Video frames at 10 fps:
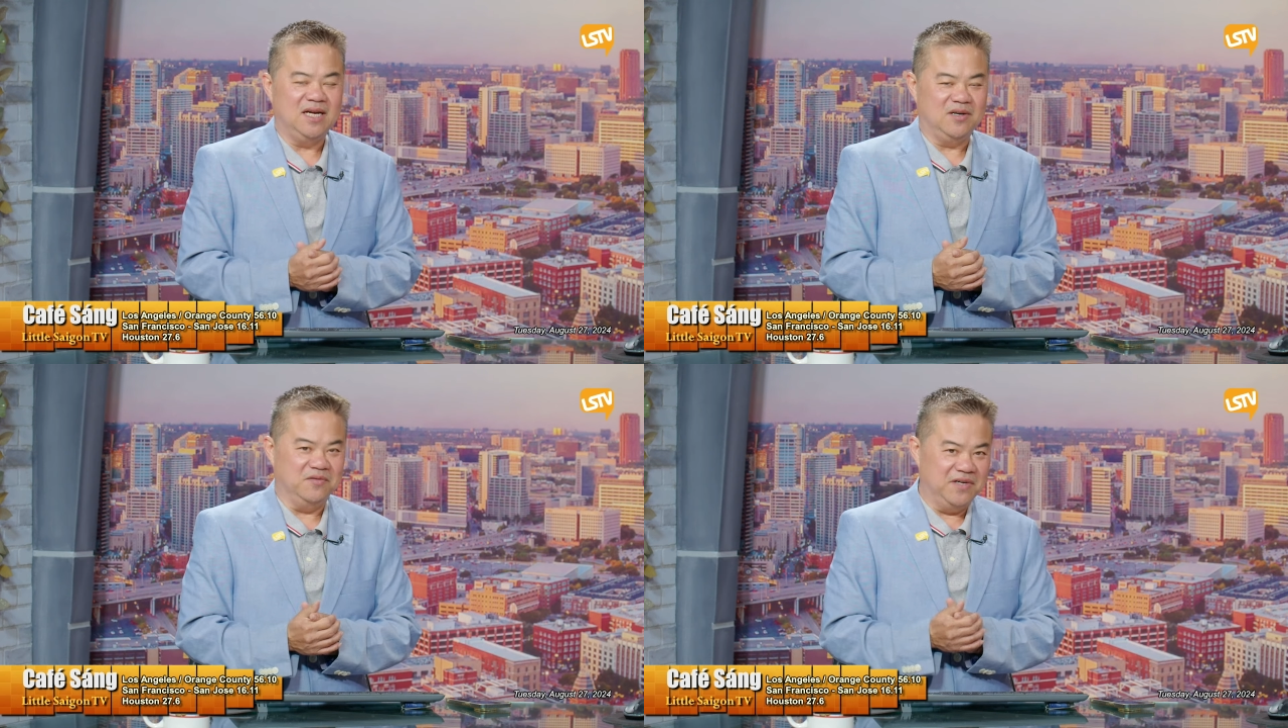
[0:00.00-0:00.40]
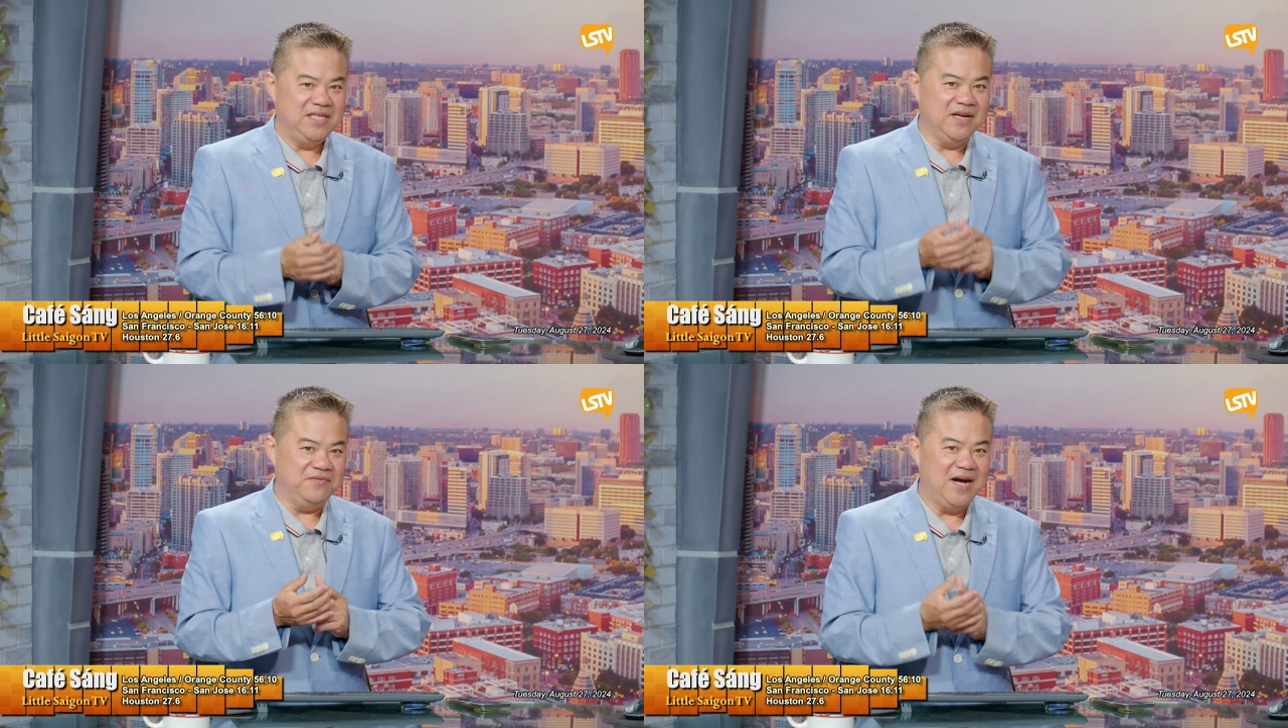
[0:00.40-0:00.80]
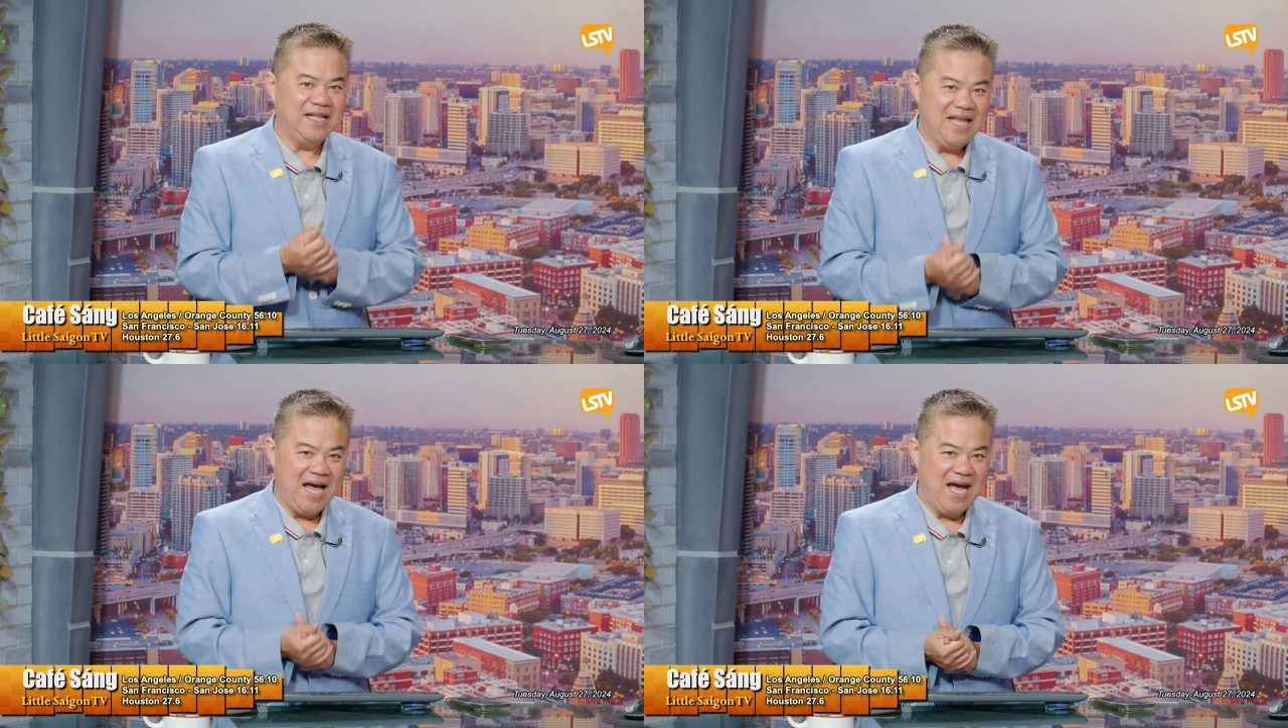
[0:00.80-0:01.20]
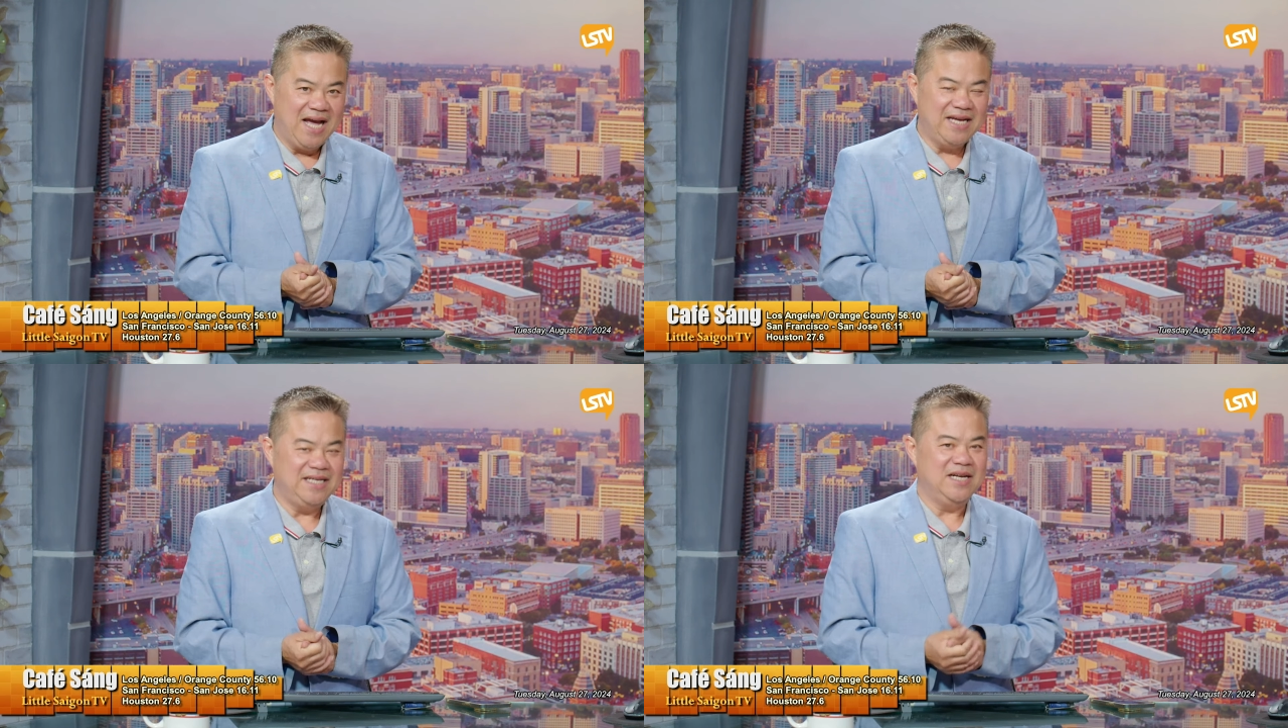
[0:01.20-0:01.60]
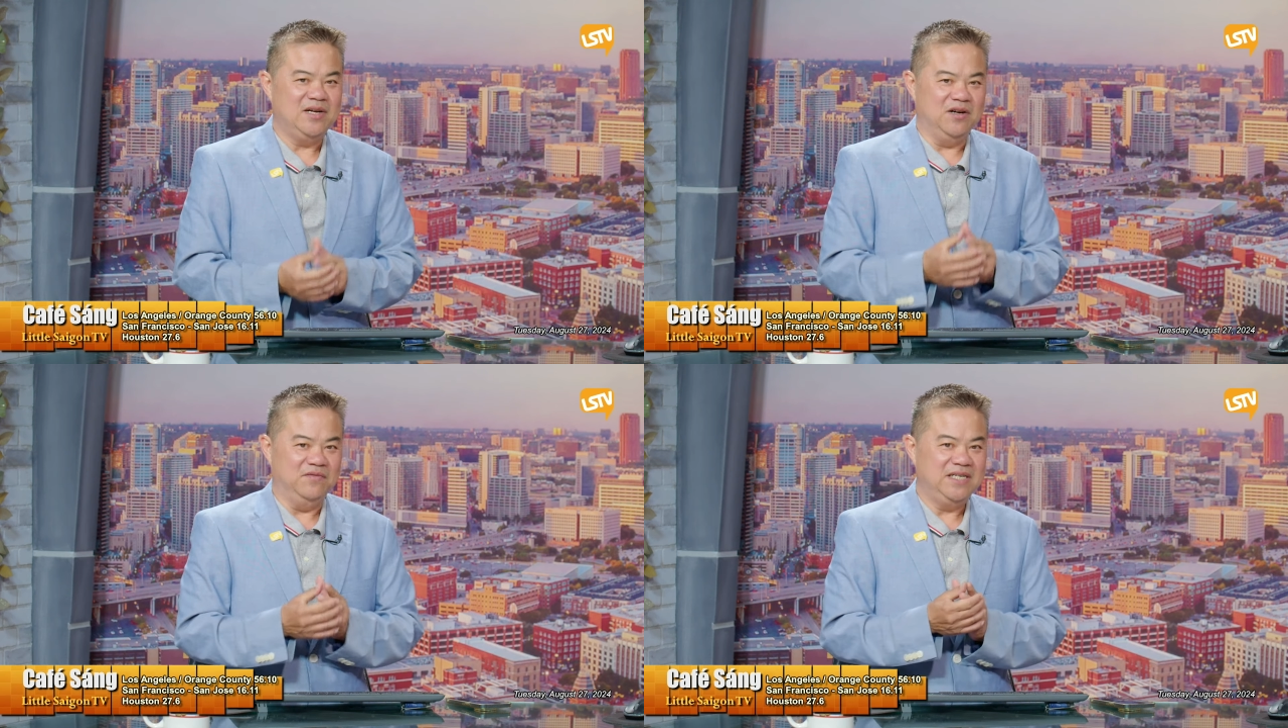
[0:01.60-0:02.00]
rồi vấn đề phá thai
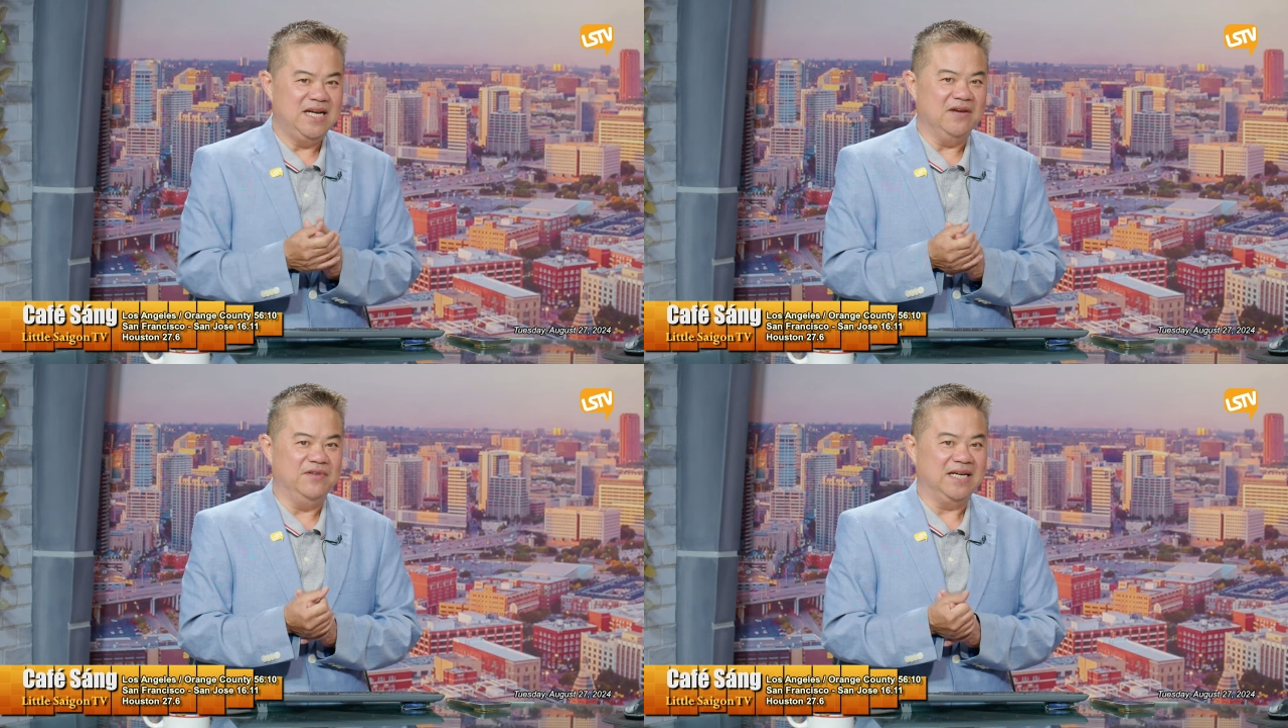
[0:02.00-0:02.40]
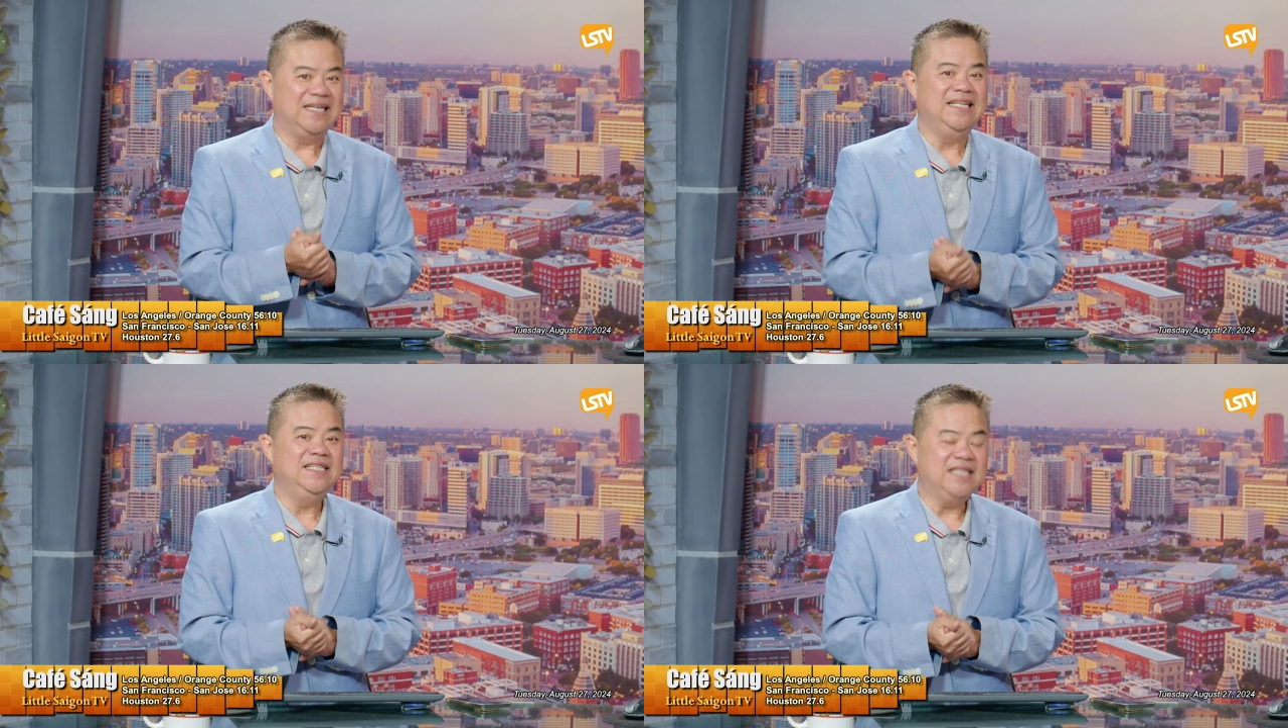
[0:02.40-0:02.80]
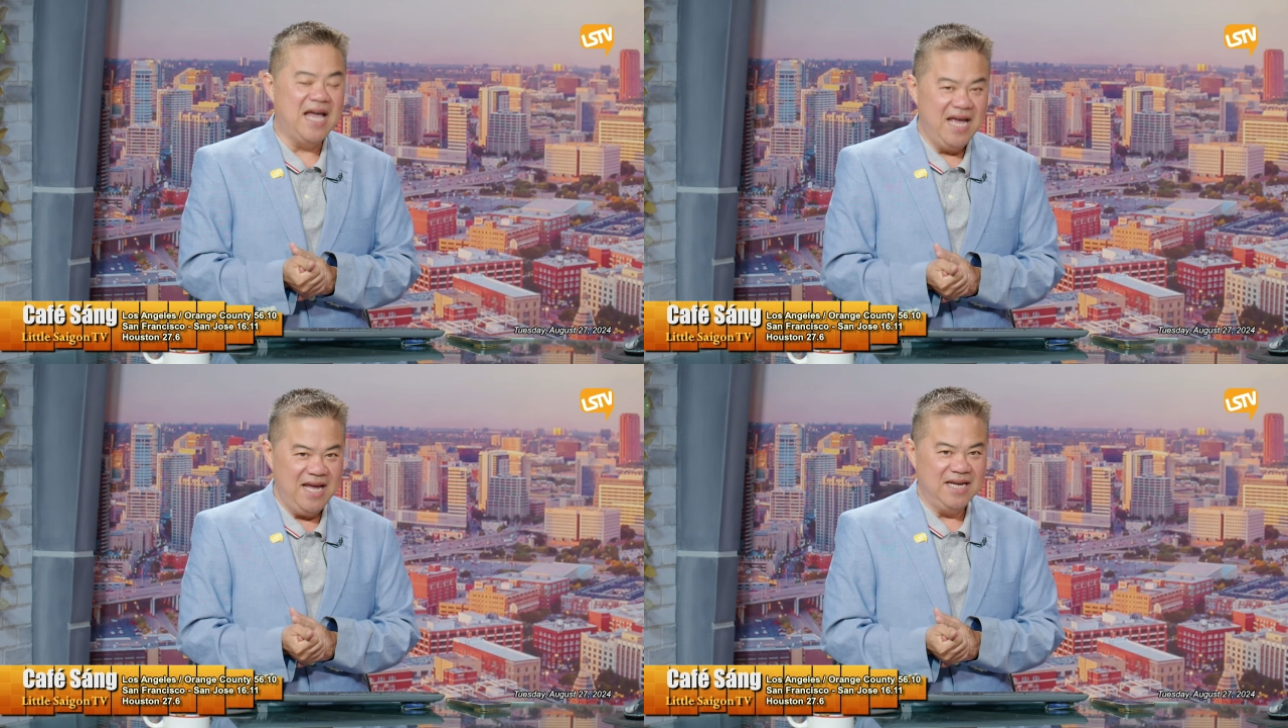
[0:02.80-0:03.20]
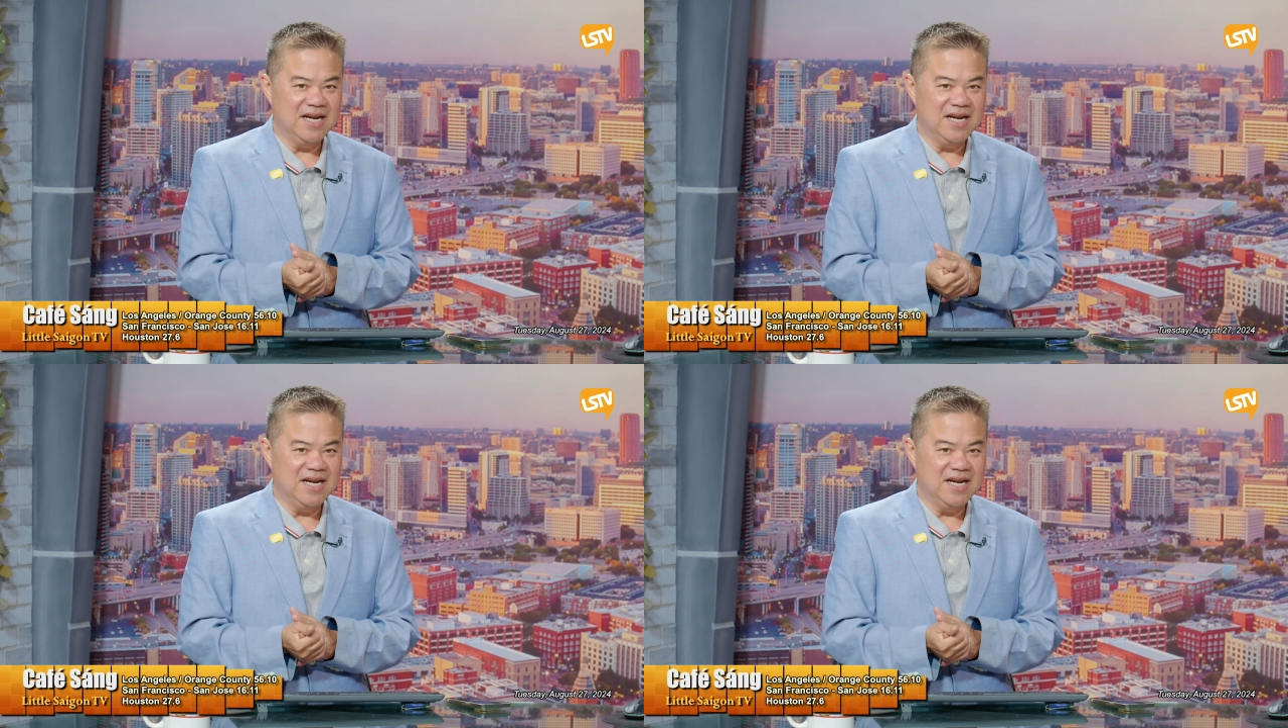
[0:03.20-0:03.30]
rồi vấn đề về kinh tế